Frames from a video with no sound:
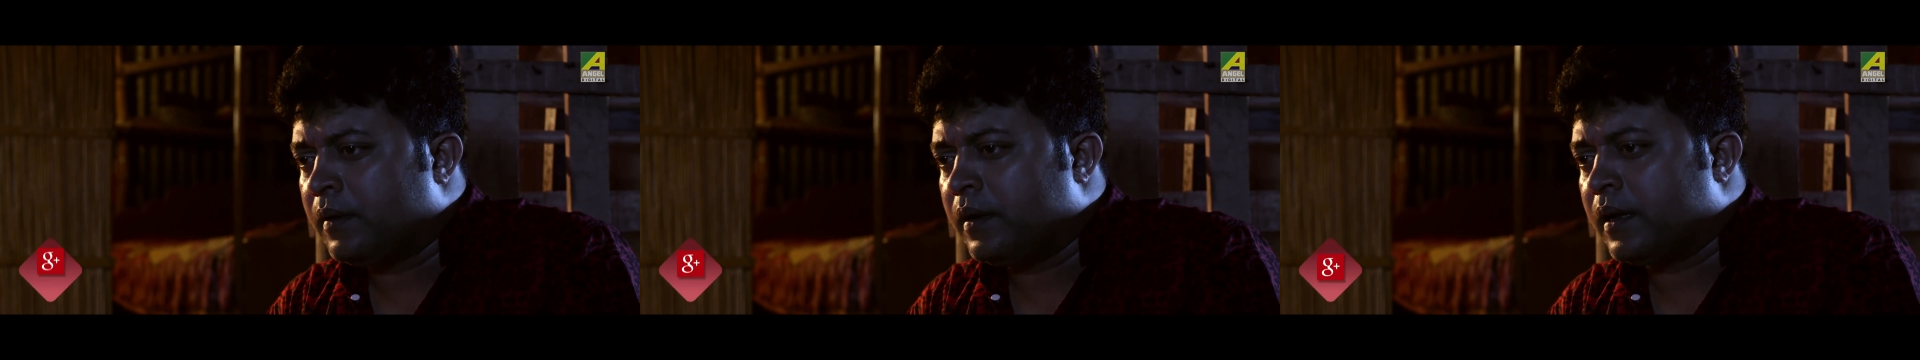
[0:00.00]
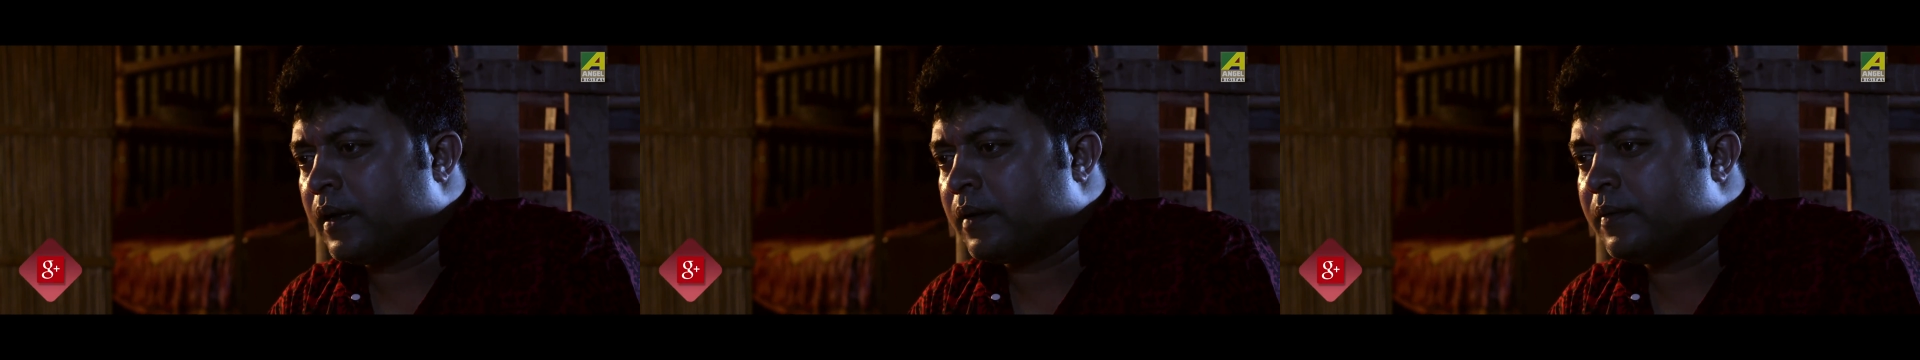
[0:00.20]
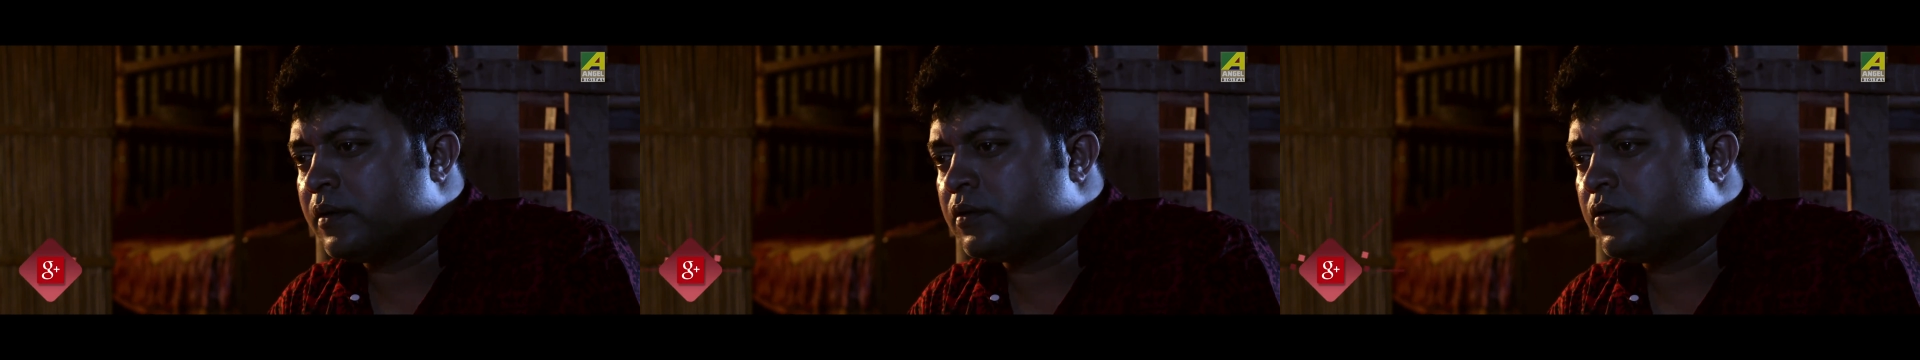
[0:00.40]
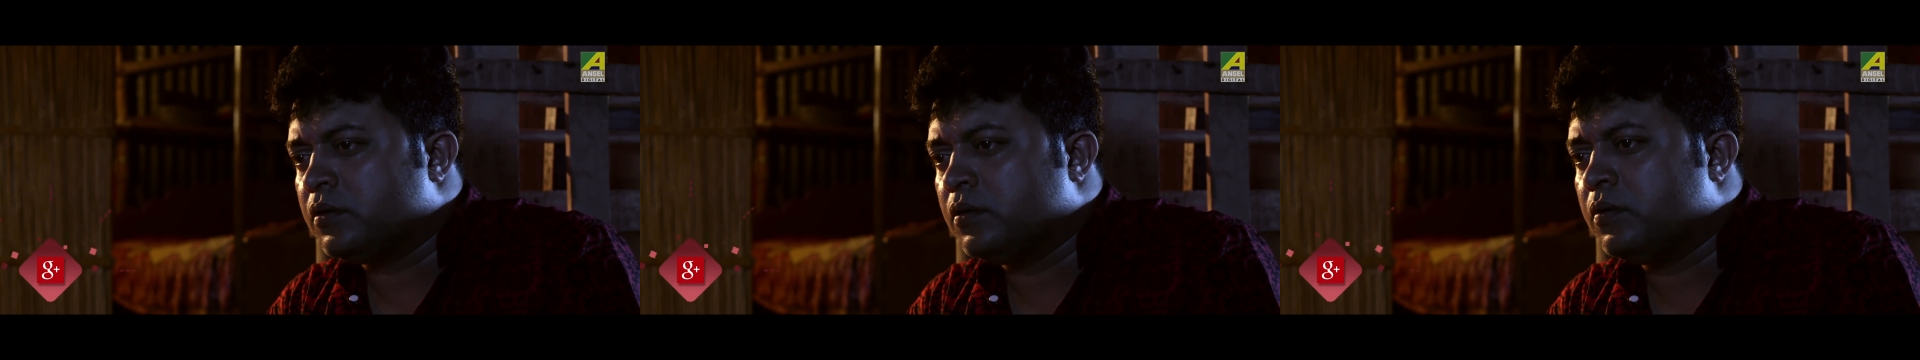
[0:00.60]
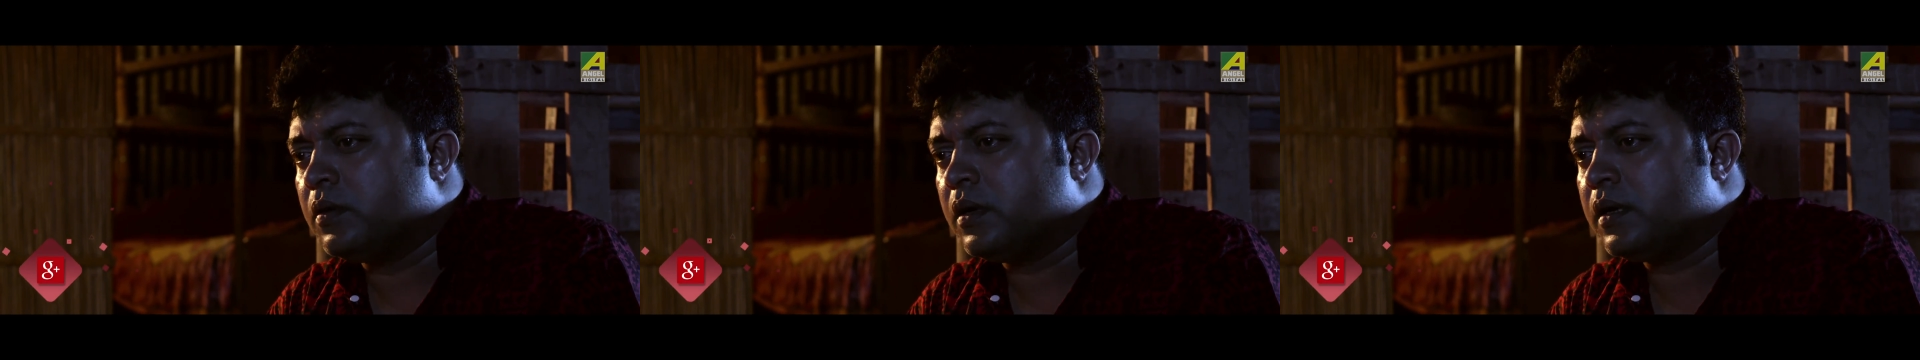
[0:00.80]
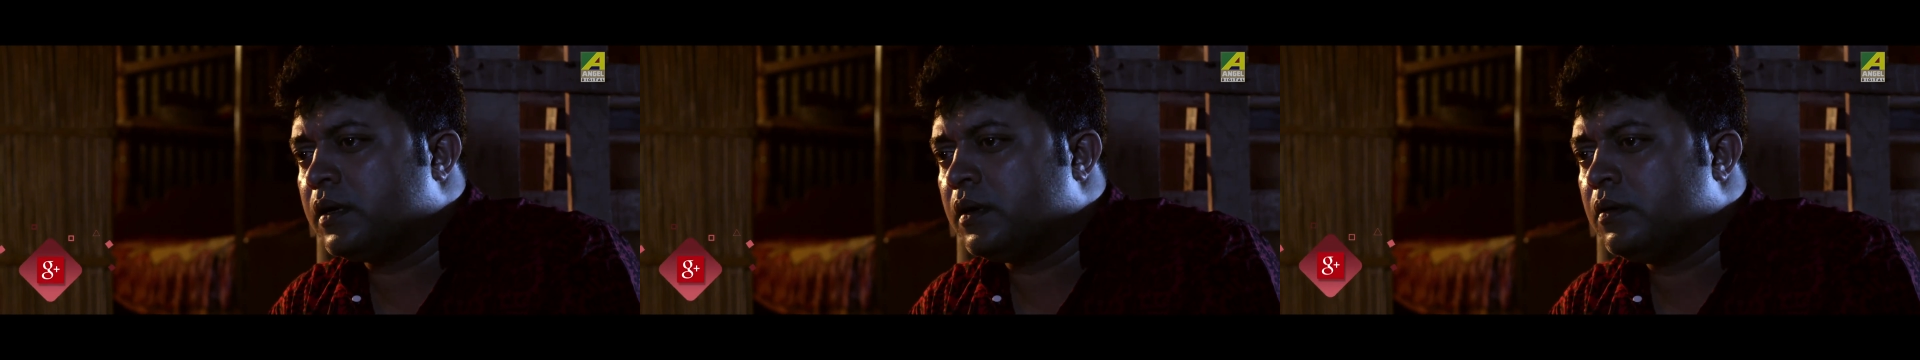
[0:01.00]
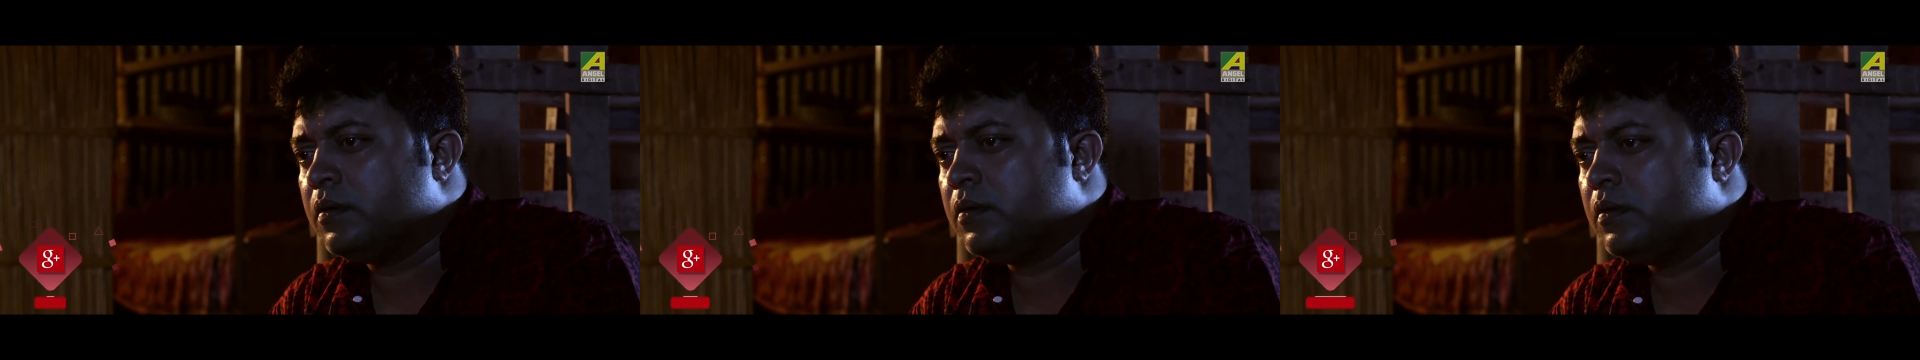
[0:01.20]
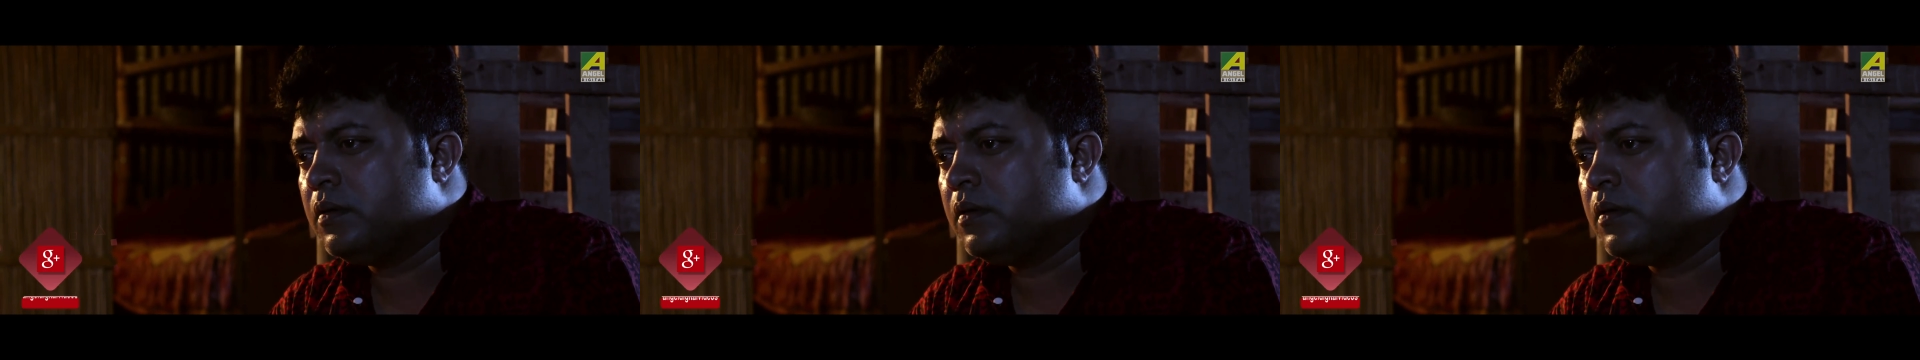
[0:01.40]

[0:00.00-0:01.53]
আমার একমাত্র নৌকাটাও